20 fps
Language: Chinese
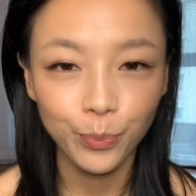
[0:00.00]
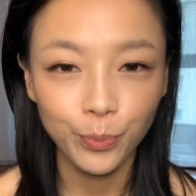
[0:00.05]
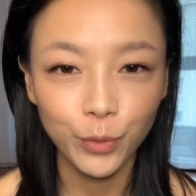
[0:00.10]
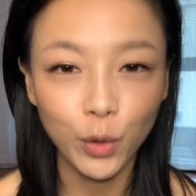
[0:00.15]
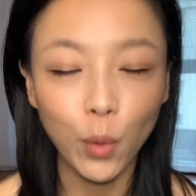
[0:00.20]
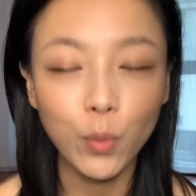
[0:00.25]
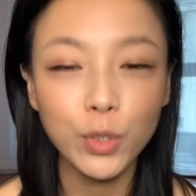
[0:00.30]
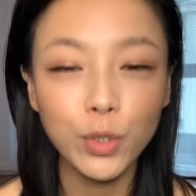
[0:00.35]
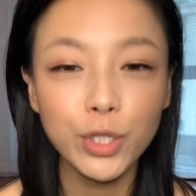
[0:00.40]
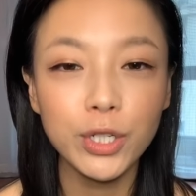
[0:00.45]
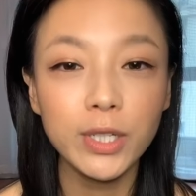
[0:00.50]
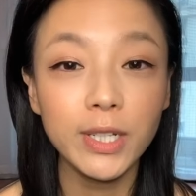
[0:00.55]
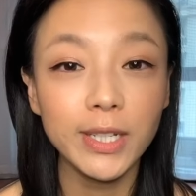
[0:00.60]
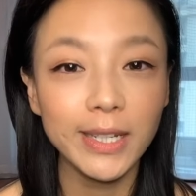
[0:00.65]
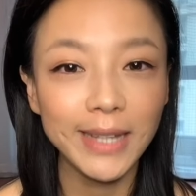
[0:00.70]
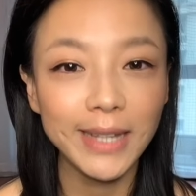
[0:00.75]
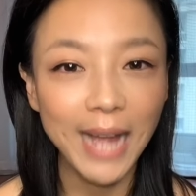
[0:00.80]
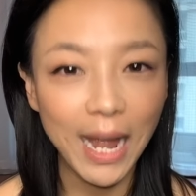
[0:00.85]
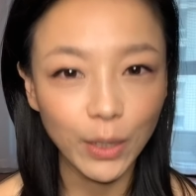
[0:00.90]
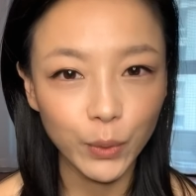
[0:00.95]
同时你的
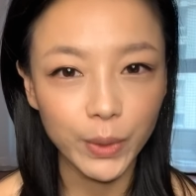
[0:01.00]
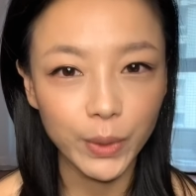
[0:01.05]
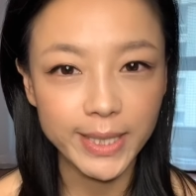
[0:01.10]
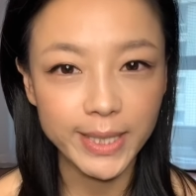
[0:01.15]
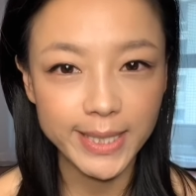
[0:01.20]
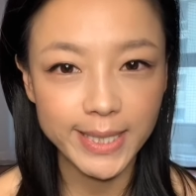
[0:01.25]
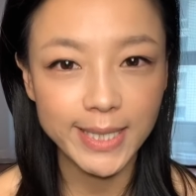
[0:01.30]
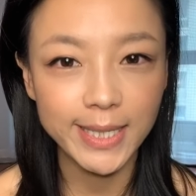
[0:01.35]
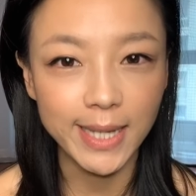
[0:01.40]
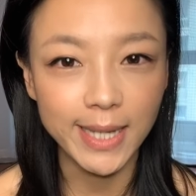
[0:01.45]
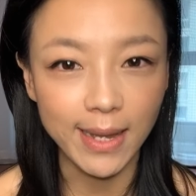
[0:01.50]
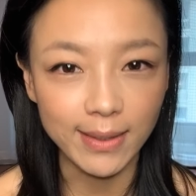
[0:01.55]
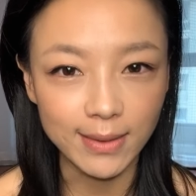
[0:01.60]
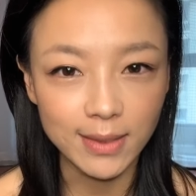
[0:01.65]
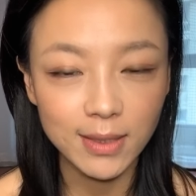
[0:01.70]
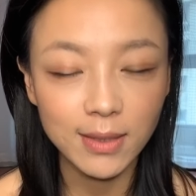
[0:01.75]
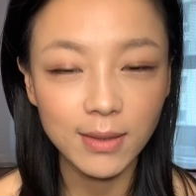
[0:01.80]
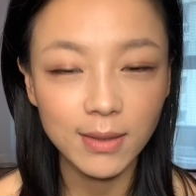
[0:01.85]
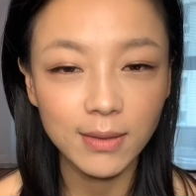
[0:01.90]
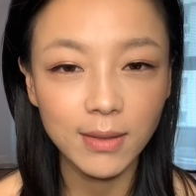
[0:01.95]
大腿的前
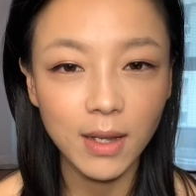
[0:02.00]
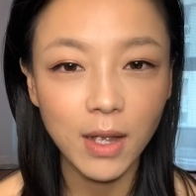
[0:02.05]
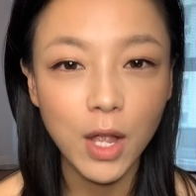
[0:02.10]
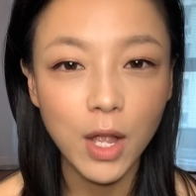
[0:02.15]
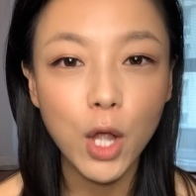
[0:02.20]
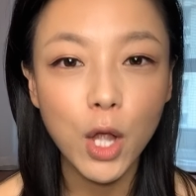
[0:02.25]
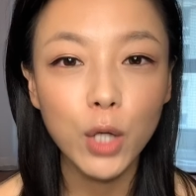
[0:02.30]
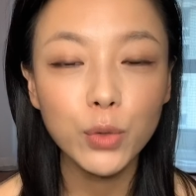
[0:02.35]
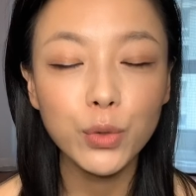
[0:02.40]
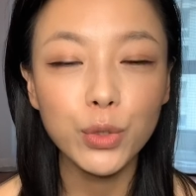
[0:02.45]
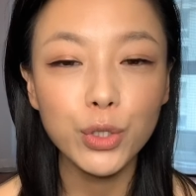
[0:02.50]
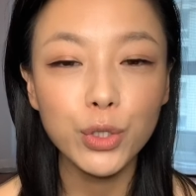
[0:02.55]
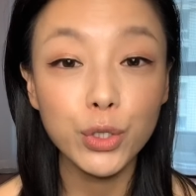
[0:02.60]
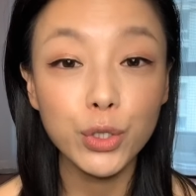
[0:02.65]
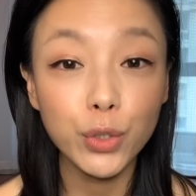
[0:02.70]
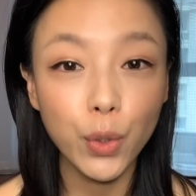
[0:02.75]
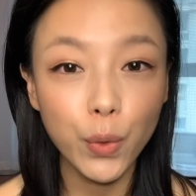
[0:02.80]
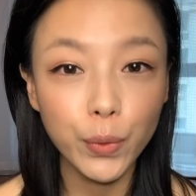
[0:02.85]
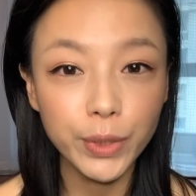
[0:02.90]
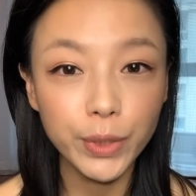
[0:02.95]
侧呢，去
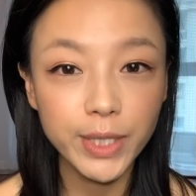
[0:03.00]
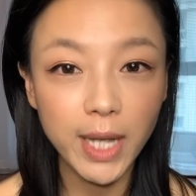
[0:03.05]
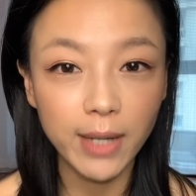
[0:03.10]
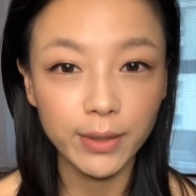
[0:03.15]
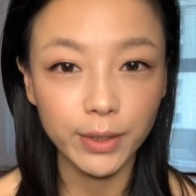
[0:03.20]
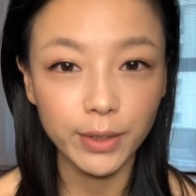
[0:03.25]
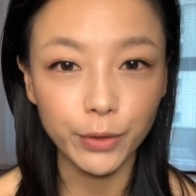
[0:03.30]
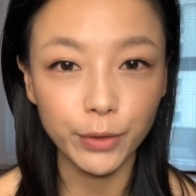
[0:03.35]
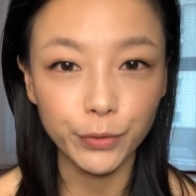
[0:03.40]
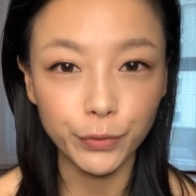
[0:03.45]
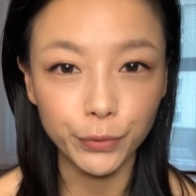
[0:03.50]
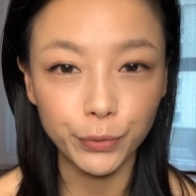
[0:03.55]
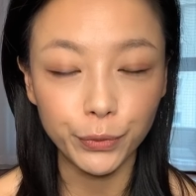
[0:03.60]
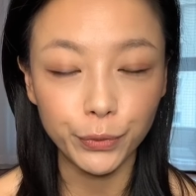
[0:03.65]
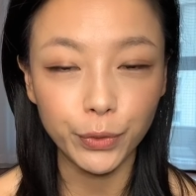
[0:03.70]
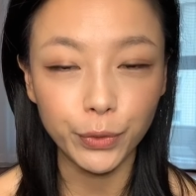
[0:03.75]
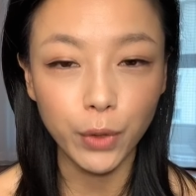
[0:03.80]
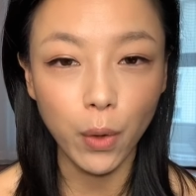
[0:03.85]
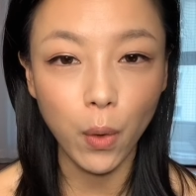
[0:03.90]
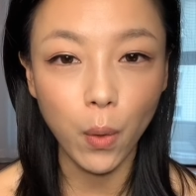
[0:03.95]
收向你的腹股
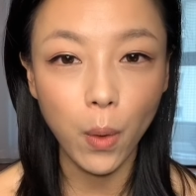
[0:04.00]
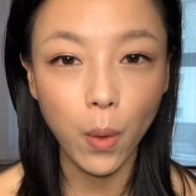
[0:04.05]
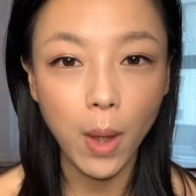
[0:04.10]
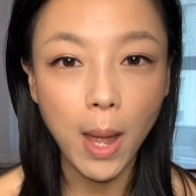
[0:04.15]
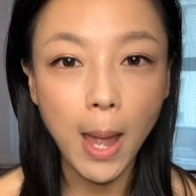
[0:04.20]
沟，